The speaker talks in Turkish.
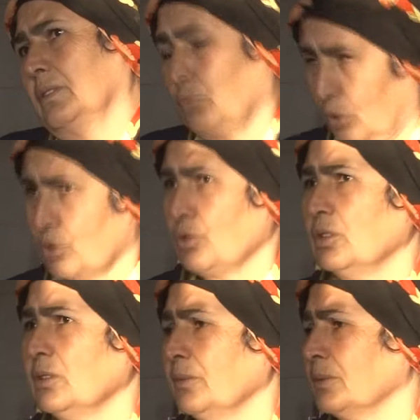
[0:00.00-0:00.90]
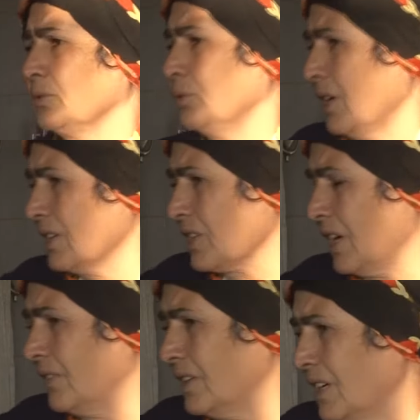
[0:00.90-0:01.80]
Görüşüyor tabii. Dün akşam,
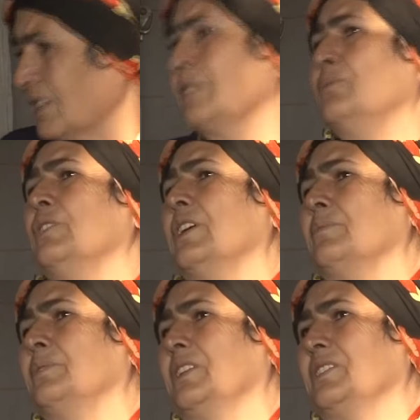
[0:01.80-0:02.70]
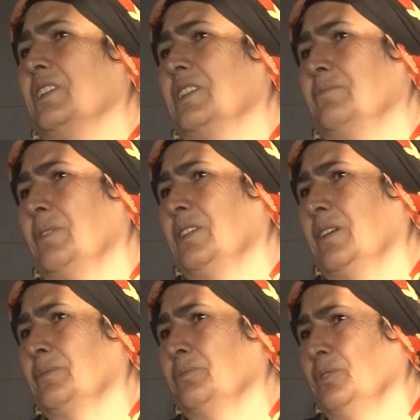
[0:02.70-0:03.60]
evveli akşam onlara bir tencere yemek
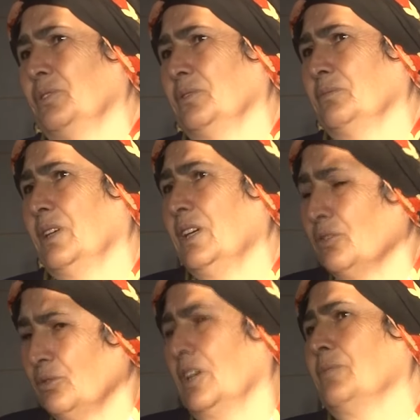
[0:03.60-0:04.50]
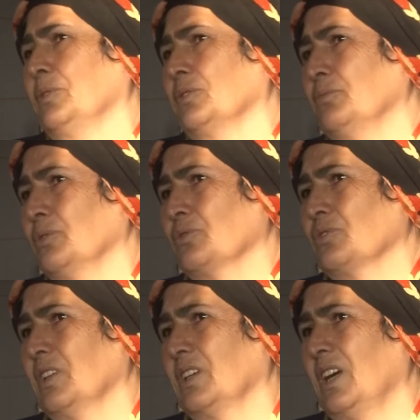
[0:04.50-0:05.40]
yaptım oğlum. Her gün yapıyordum o
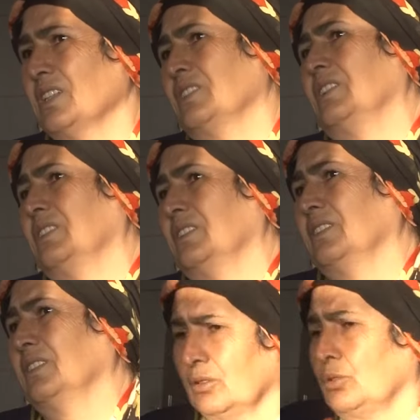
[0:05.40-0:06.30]
çocuklar aç gitti.